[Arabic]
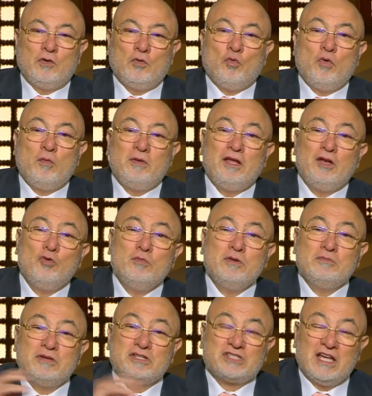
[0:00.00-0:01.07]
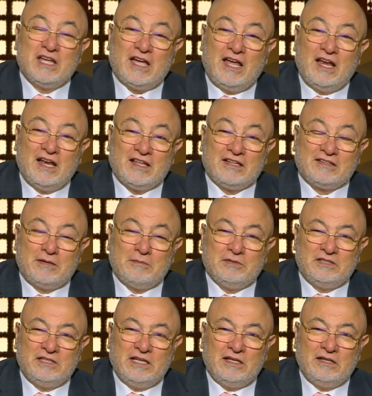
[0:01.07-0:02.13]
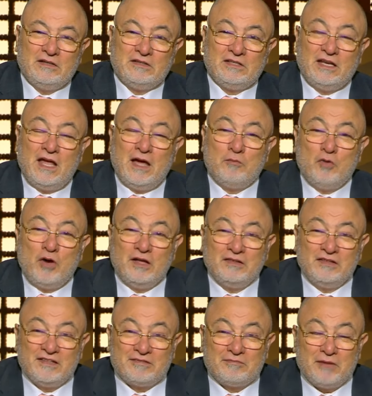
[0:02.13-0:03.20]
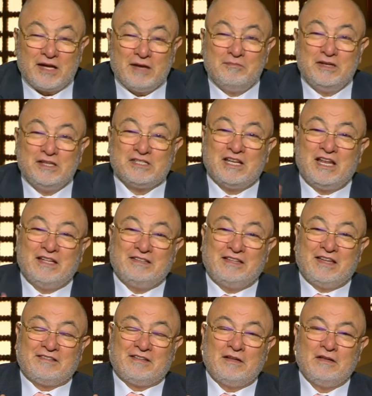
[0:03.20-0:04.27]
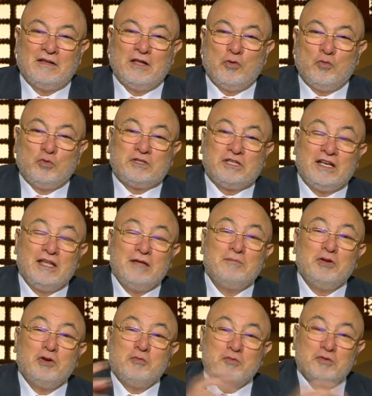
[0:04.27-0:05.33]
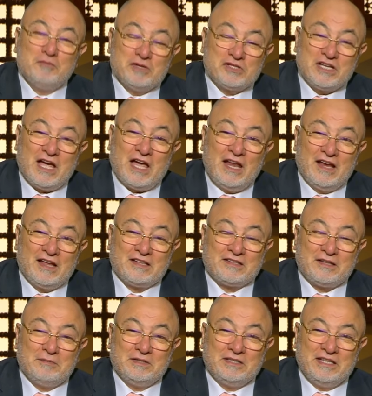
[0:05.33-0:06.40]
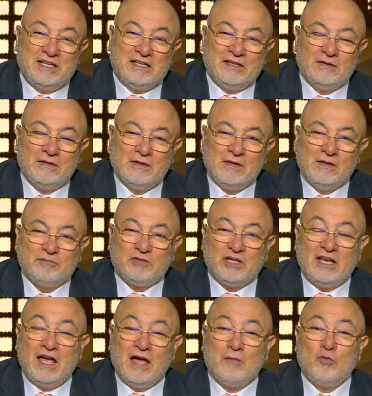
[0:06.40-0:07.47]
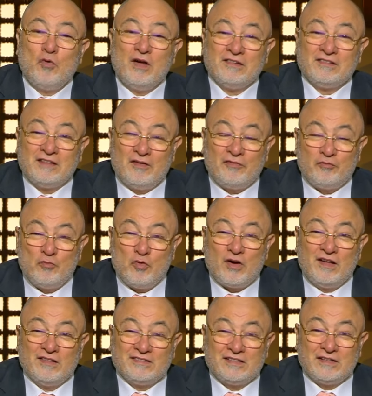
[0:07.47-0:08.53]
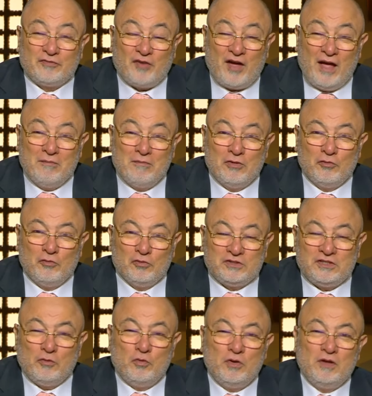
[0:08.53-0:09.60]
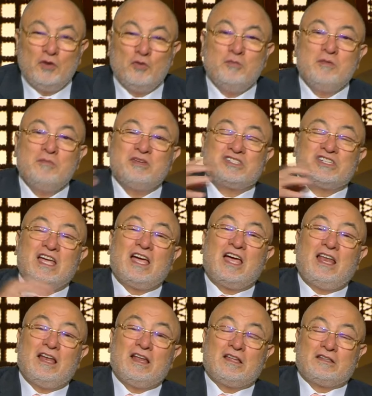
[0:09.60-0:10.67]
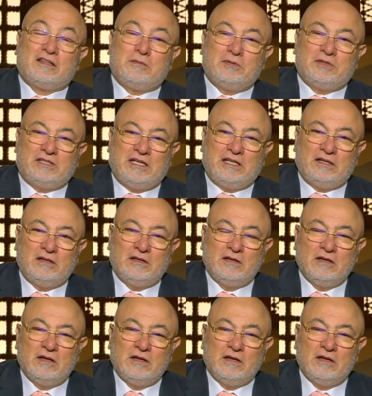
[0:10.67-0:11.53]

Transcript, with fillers: وبيلوم المشايخ على الخطاب الديني تلقاه مهندس ما كملش الهندسه وتلاقيه بيلوم المشايخ على الخطاب الديني تلاقيه موظف مقصر في عمله ويلوم المشايخ على الخطاب الديني